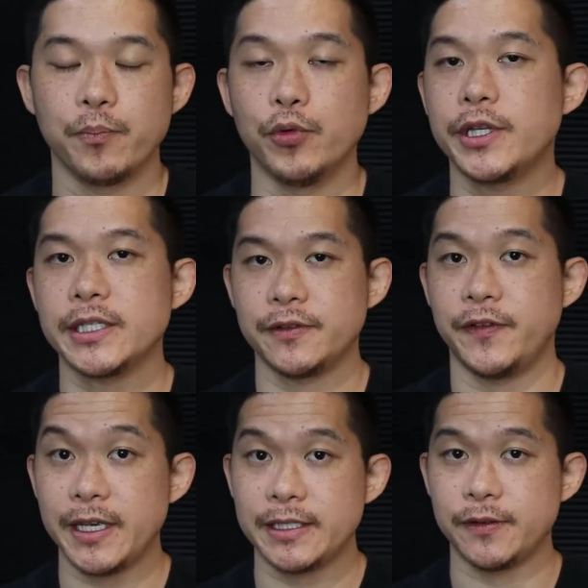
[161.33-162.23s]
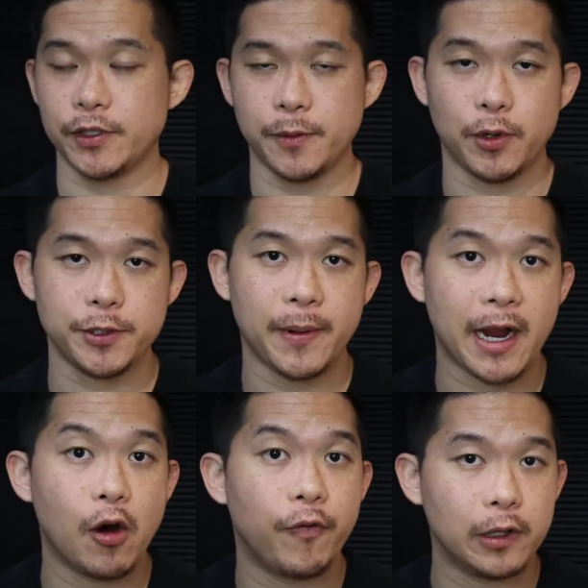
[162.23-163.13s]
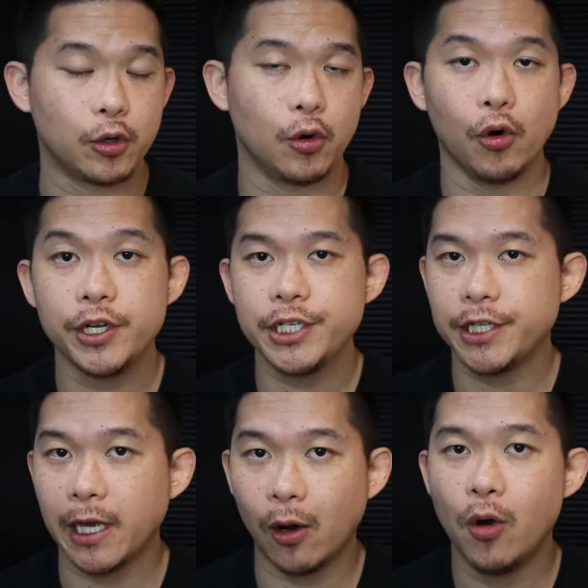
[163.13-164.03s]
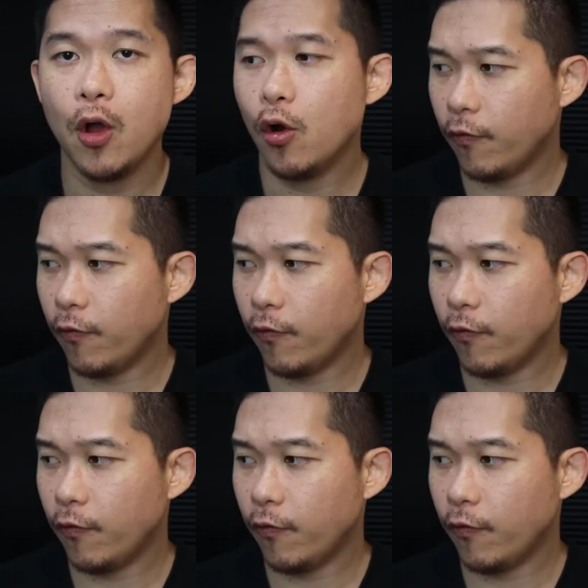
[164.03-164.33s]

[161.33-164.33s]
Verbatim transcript: Muitas vezes você pode pagar o valor original,